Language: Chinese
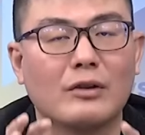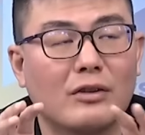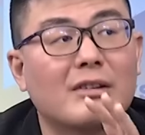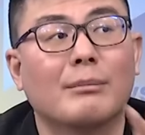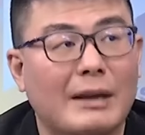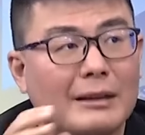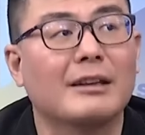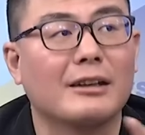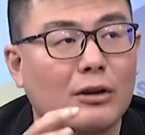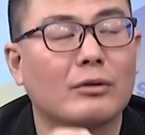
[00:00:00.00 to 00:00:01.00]
是怎么样的
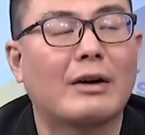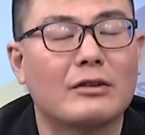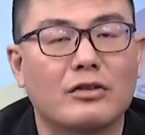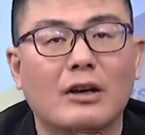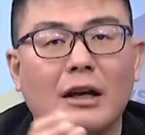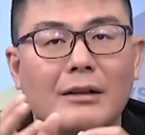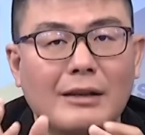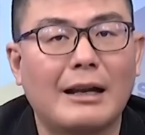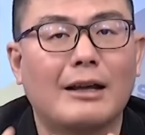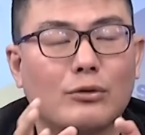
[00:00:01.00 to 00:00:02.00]
移动方式，
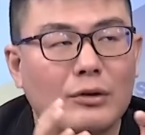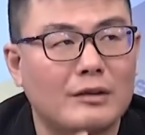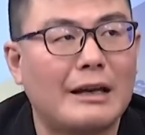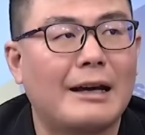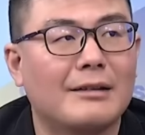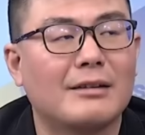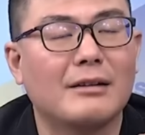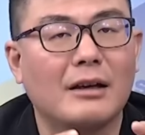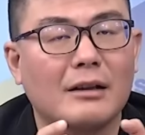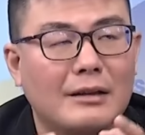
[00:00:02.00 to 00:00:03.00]
再来做下一次。